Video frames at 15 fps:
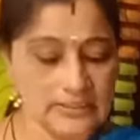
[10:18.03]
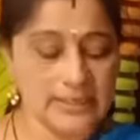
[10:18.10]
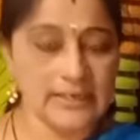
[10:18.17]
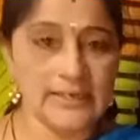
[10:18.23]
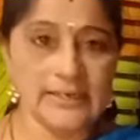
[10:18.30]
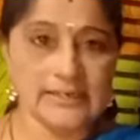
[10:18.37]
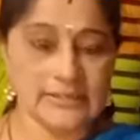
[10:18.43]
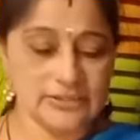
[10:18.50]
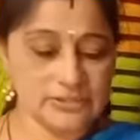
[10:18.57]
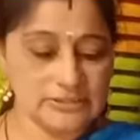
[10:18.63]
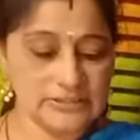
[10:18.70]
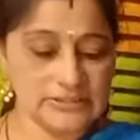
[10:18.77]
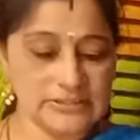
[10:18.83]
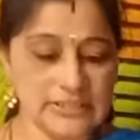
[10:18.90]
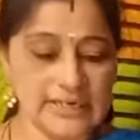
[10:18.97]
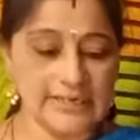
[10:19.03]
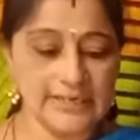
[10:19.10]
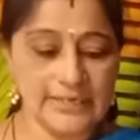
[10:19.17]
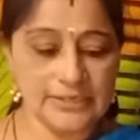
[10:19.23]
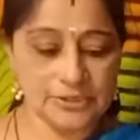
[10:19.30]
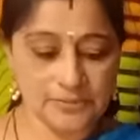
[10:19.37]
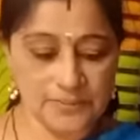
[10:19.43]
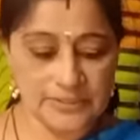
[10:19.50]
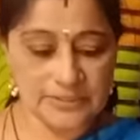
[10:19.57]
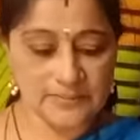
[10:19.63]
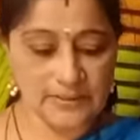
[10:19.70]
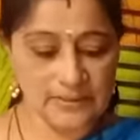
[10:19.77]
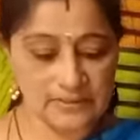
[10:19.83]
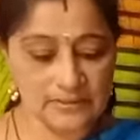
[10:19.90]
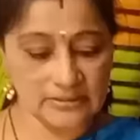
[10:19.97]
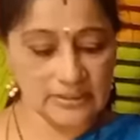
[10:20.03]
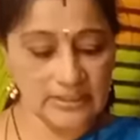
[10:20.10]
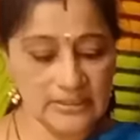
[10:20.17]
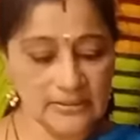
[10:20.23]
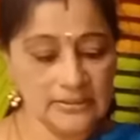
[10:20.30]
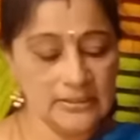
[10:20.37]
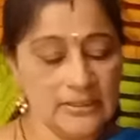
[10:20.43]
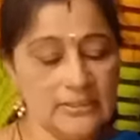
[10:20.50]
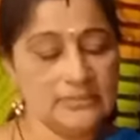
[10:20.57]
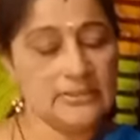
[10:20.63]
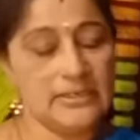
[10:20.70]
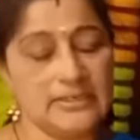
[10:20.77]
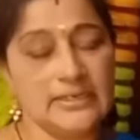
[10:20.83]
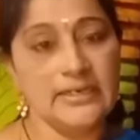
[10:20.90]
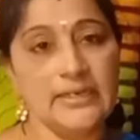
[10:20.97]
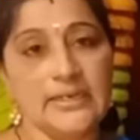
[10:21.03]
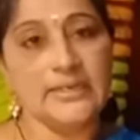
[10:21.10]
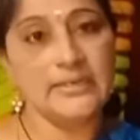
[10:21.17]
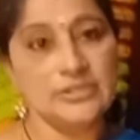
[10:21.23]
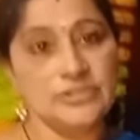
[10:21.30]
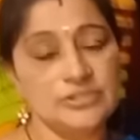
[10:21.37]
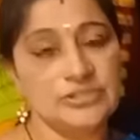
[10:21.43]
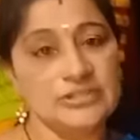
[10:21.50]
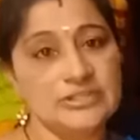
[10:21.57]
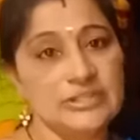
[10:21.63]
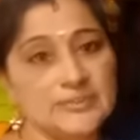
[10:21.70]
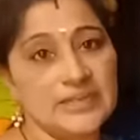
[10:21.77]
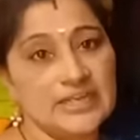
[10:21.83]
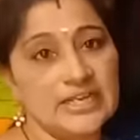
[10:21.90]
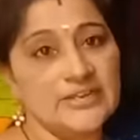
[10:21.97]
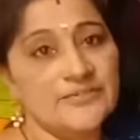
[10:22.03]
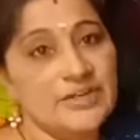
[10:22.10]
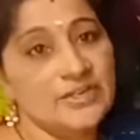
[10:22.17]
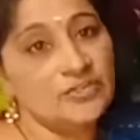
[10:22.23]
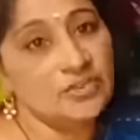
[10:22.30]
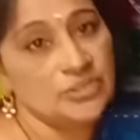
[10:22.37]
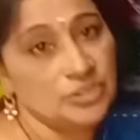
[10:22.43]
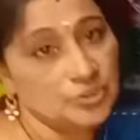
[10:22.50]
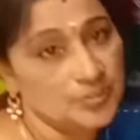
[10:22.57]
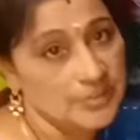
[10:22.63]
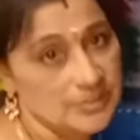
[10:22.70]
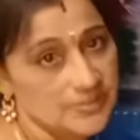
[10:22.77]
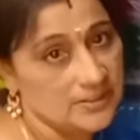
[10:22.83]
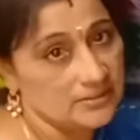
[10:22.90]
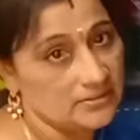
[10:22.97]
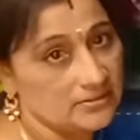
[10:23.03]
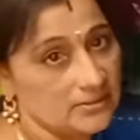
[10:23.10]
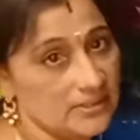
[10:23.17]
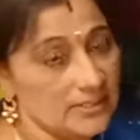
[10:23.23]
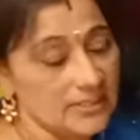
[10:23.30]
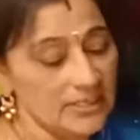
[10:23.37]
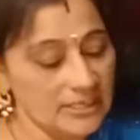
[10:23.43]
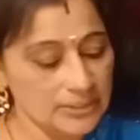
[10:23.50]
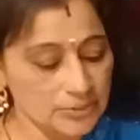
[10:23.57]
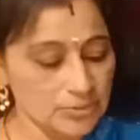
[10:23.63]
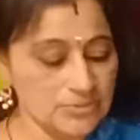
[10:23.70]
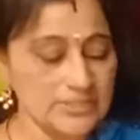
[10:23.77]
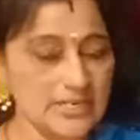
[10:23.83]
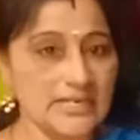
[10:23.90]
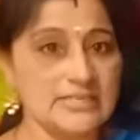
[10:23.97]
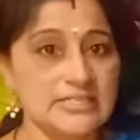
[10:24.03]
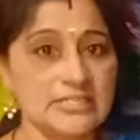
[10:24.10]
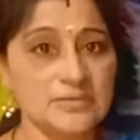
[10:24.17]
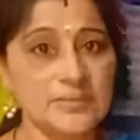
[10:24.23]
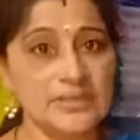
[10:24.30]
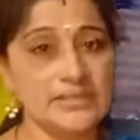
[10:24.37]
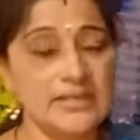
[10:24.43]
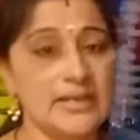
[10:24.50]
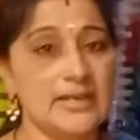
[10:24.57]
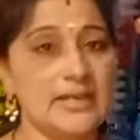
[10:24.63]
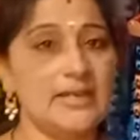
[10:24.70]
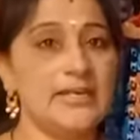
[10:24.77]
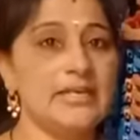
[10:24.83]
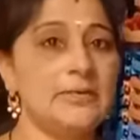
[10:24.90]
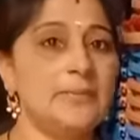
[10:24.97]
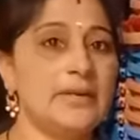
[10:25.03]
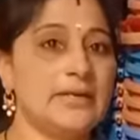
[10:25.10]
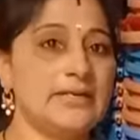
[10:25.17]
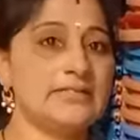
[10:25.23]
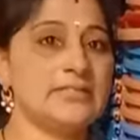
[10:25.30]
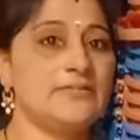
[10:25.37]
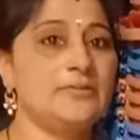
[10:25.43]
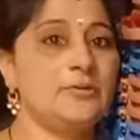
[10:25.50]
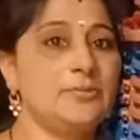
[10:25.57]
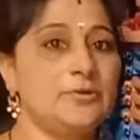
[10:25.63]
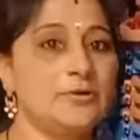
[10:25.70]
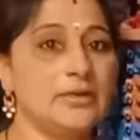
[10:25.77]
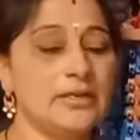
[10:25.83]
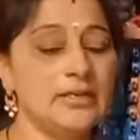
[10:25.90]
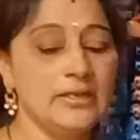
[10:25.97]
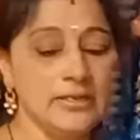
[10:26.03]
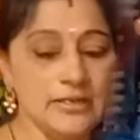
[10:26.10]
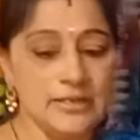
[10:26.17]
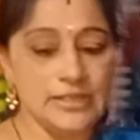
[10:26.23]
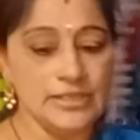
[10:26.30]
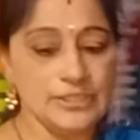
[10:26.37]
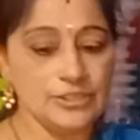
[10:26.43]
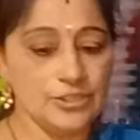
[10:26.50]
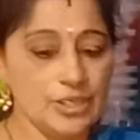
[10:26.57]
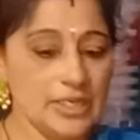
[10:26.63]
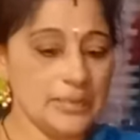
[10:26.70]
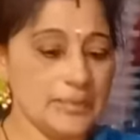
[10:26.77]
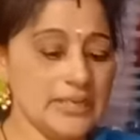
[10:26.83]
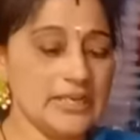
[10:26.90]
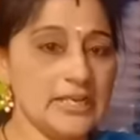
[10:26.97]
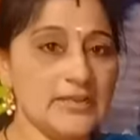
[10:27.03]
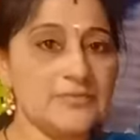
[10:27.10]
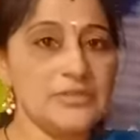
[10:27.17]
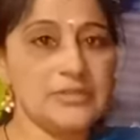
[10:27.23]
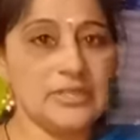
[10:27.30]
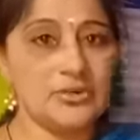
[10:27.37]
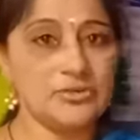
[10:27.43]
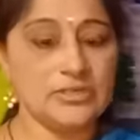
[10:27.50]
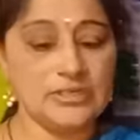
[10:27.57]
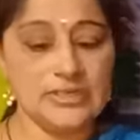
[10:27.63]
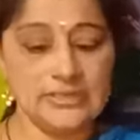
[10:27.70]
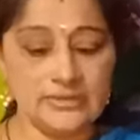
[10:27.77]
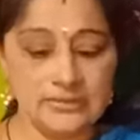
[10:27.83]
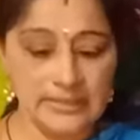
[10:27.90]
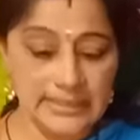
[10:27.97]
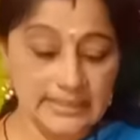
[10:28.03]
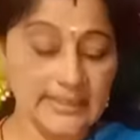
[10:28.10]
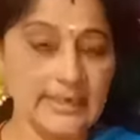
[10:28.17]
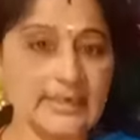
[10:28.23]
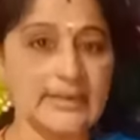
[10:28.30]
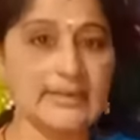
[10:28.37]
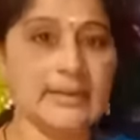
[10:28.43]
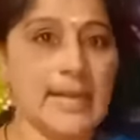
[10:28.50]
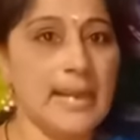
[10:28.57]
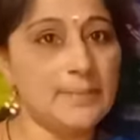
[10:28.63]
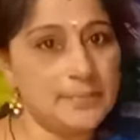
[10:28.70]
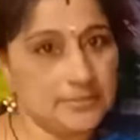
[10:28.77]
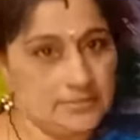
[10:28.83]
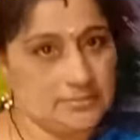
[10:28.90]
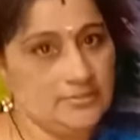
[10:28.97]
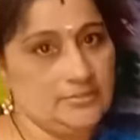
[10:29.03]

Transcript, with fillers: నైన్ లీటర్ వచ్చేసి ఎయిటీ ఎయిట్ రూపీస్ పడుతుంది థర్టీన్ లీటర్ వచ్చేసి మనకి వన్ ట్వంటీ రూపీస్ పడుతుంది ఈ టూ సైజెస్ మన దగ్గర లిడ్ బకెట్స్ అవైలబుల్ ఉన్నాయి ఇందులోనే మనకి వితౌట్ లిడ్ లిడ్ అంటే క్యాప్